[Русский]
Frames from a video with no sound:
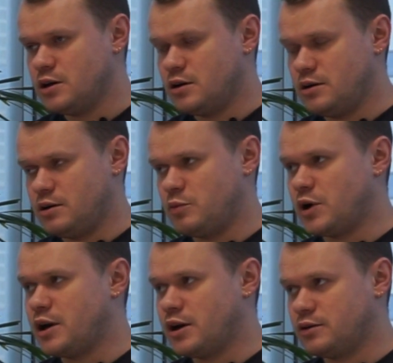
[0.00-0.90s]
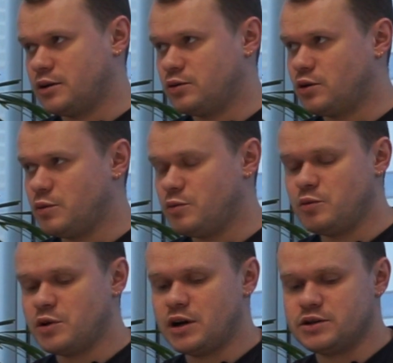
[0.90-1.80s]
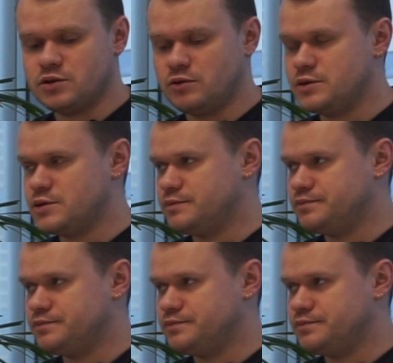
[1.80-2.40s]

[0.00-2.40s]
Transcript: проект, который мы будем реализовывать.